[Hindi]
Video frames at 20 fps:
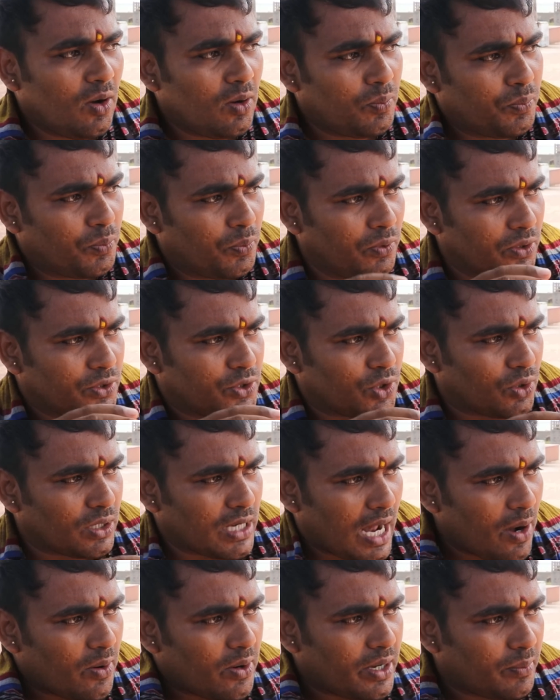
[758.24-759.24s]
और जो
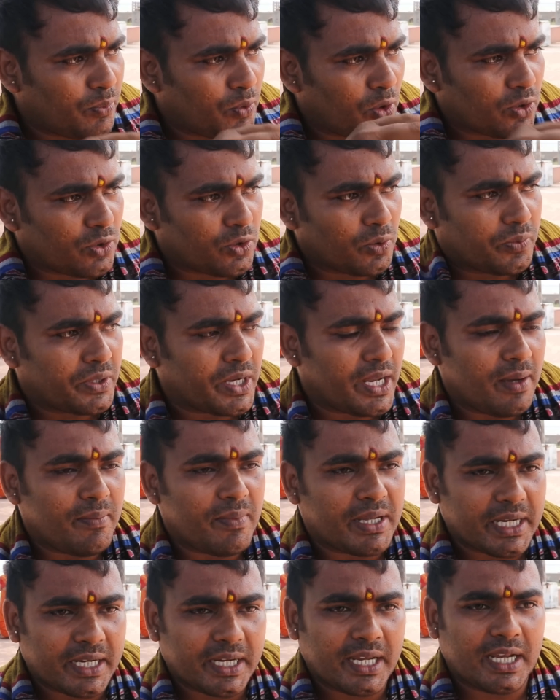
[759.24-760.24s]
नाव है वो डूब गए
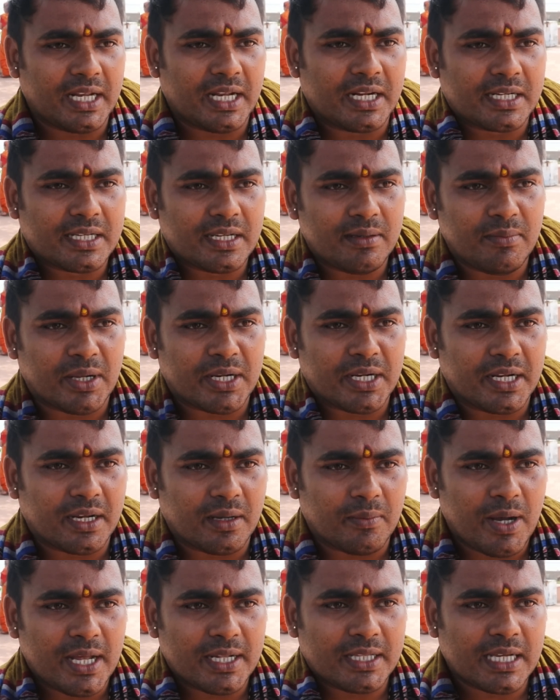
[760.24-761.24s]
मरे गए लड़की मरने
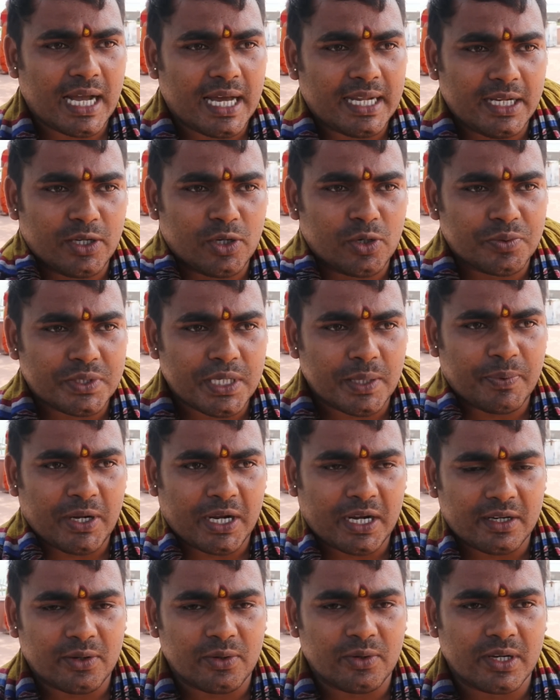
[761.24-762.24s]
के बाद काली रूप से
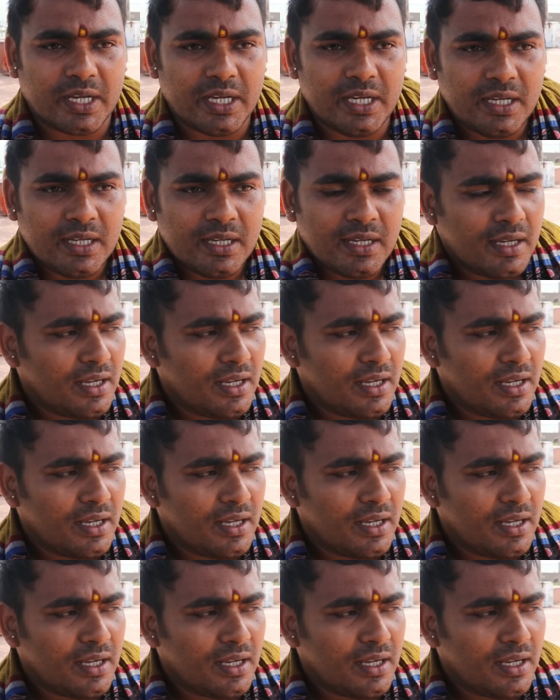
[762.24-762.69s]
प्रकट हो गए